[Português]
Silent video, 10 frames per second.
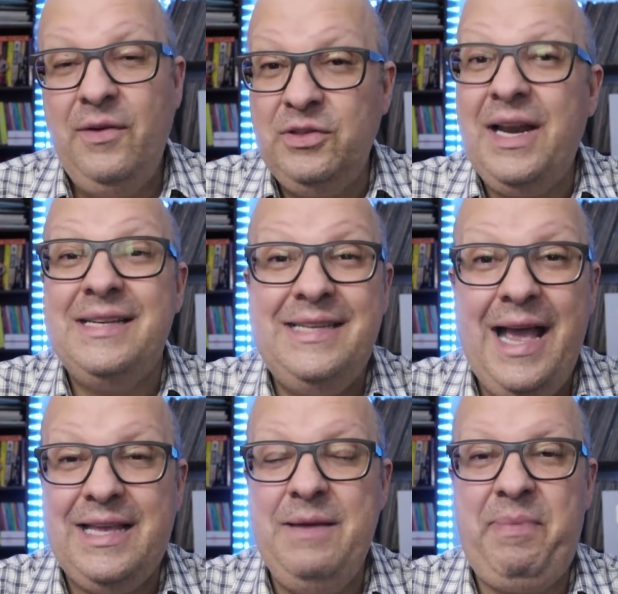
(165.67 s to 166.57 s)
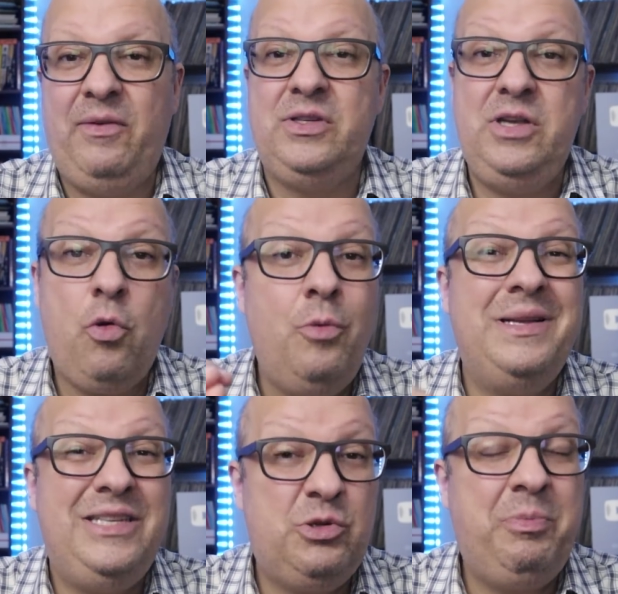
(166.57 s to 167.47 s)
Eu vou trazer aqui para você
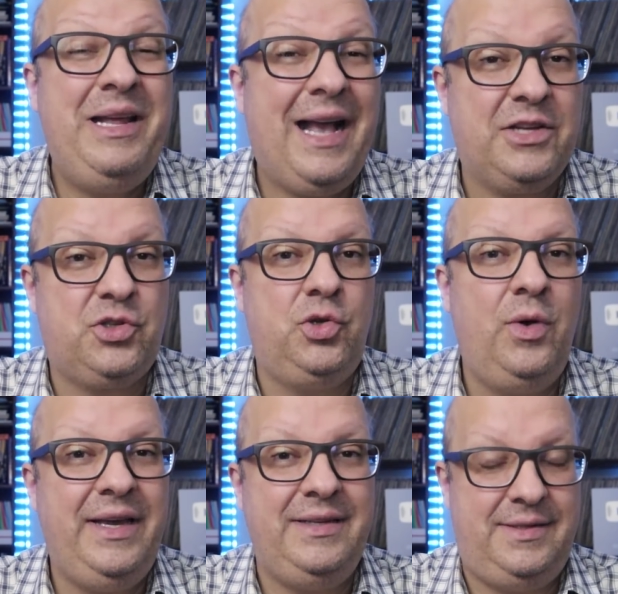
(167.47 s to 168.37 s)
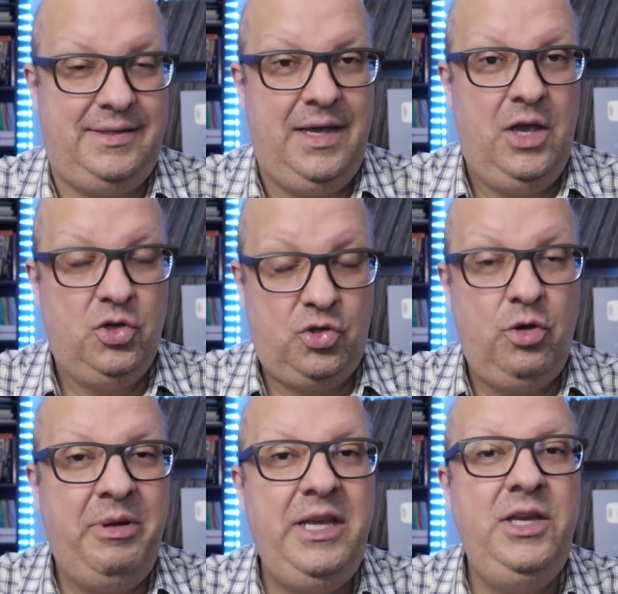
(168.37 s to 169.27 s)
algumas explicações
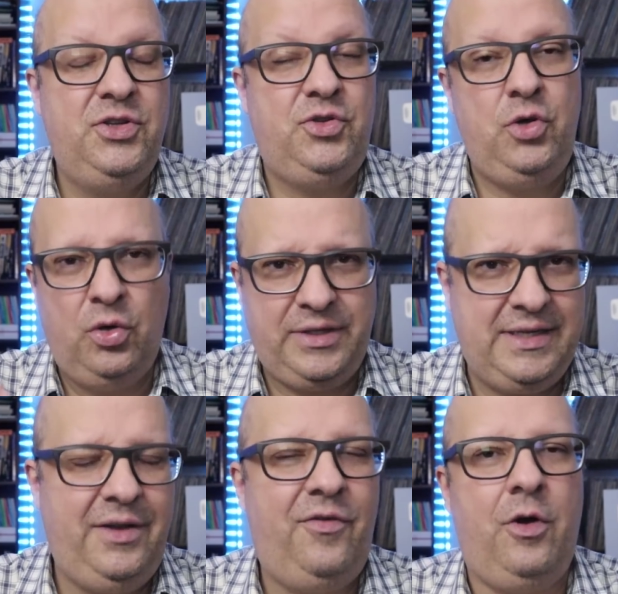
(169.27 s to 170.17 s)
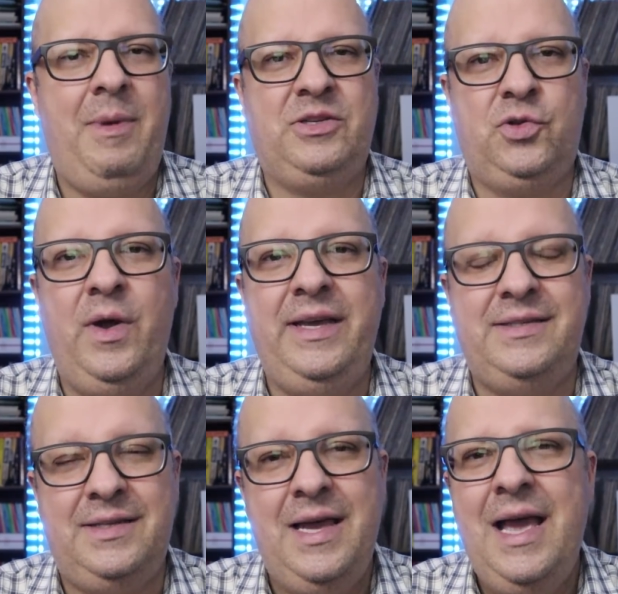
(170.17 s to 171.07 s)
sobre isso e outras
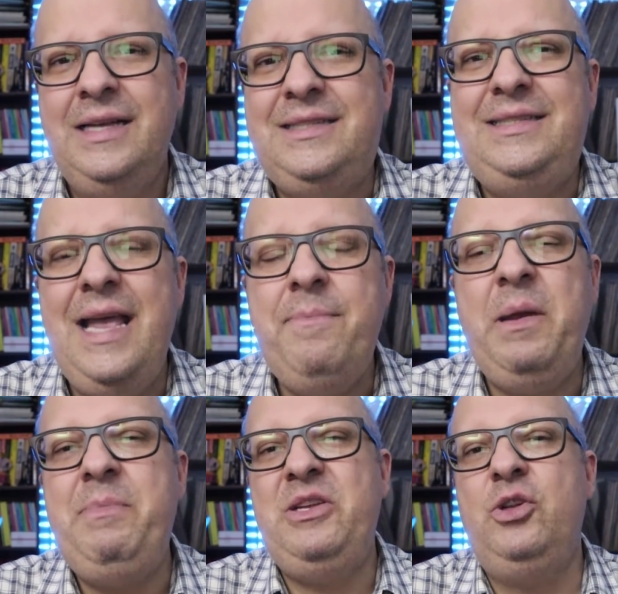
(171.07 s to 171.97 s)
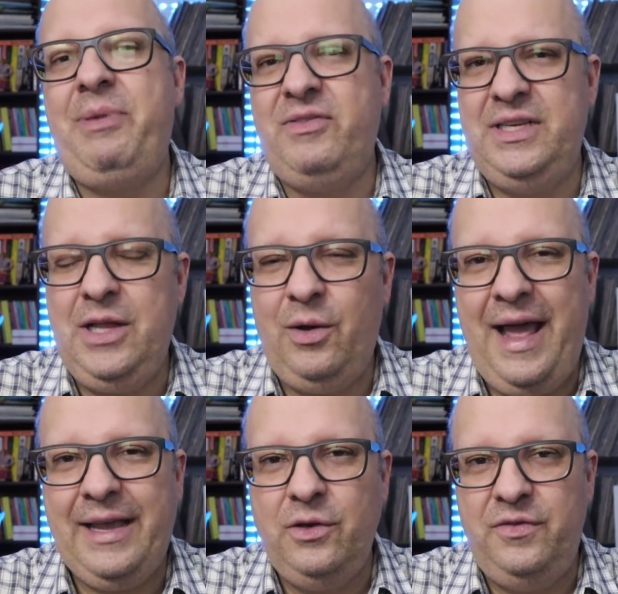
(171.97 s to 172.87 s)
informações, sempre pedindo para você dar o
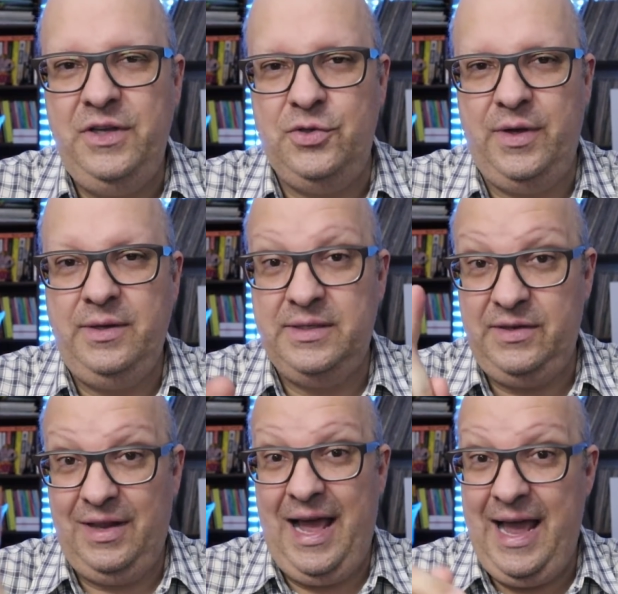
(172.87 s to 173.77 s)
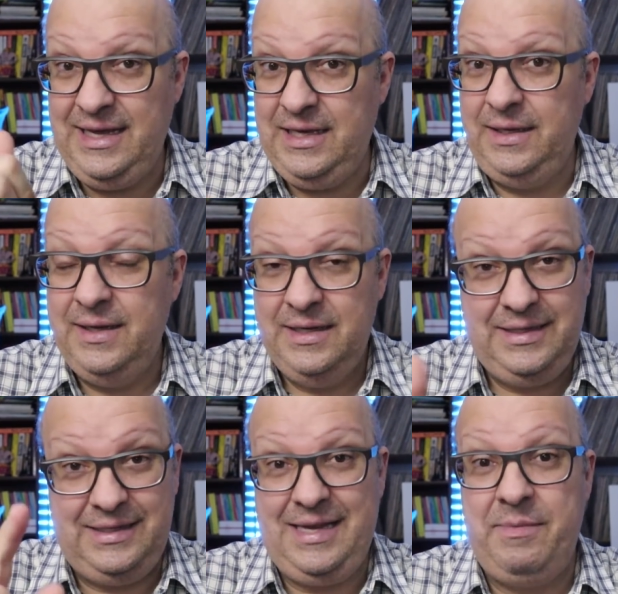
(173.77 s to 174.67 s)
like no vídeo, hein? Esse like,
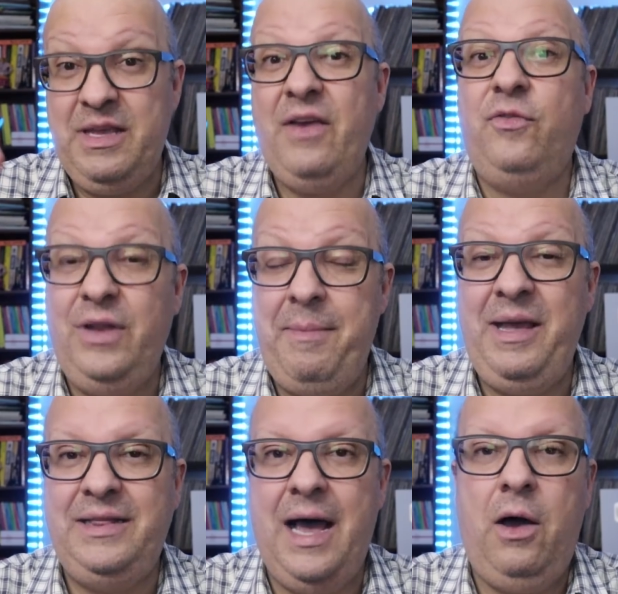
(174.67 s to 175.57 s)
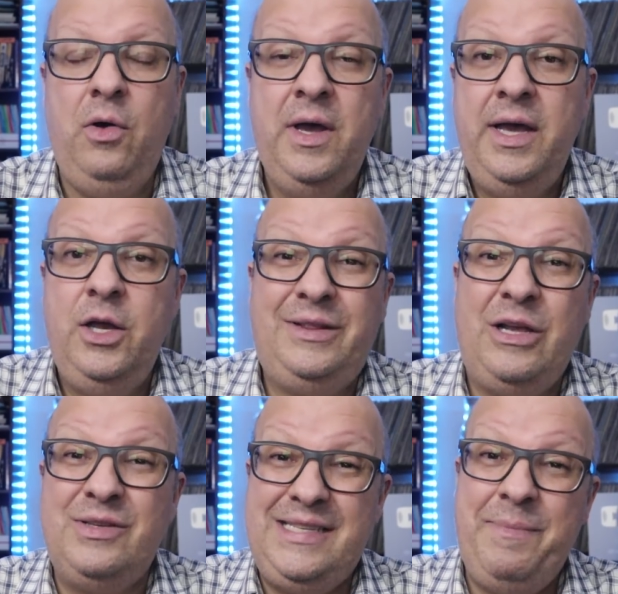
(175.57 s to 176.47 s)
você sabe que é fundamental. Eu
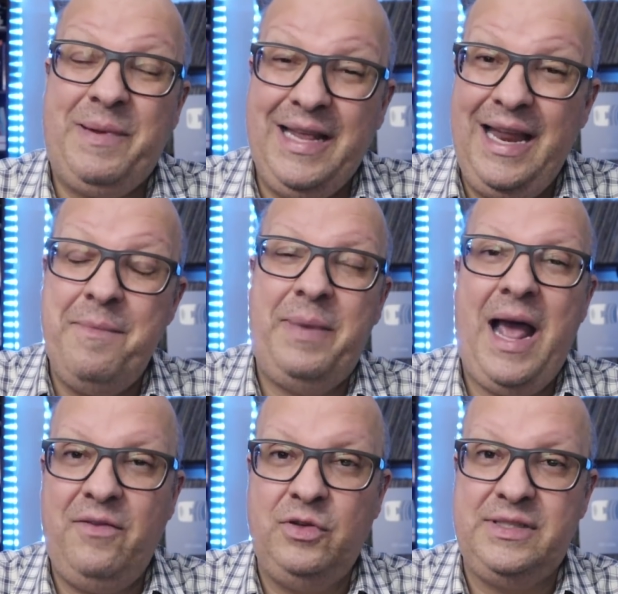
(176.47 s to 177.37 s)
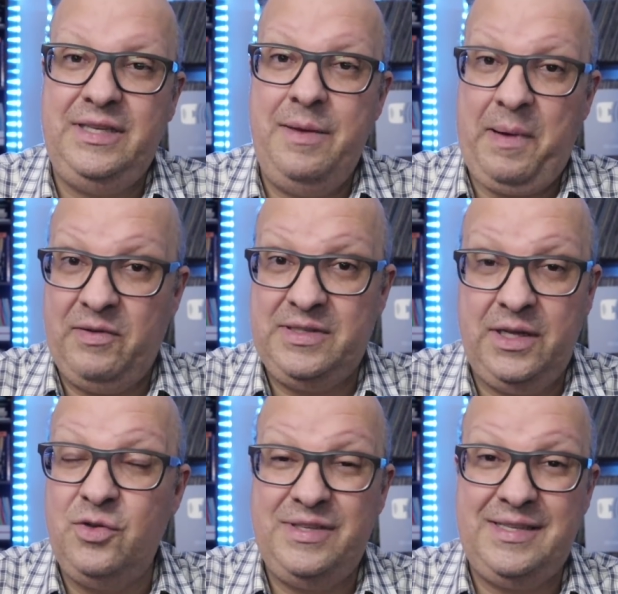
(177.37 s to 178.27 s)
tenho sempre que lembrar você para
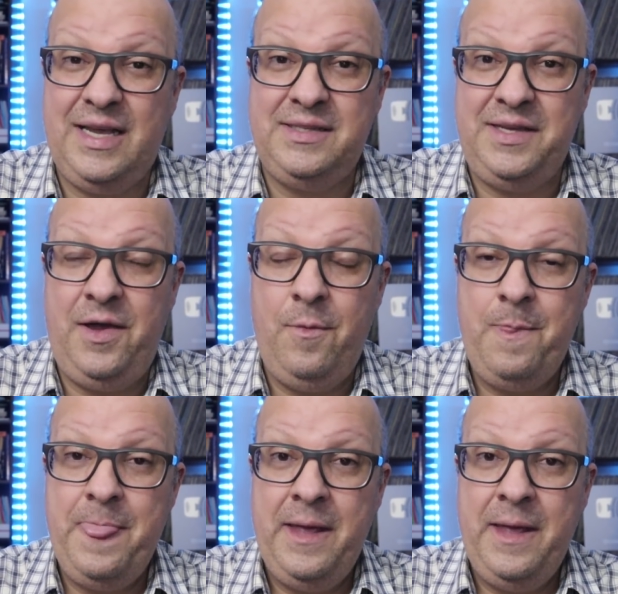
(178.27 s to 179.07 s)
você não se esquecer.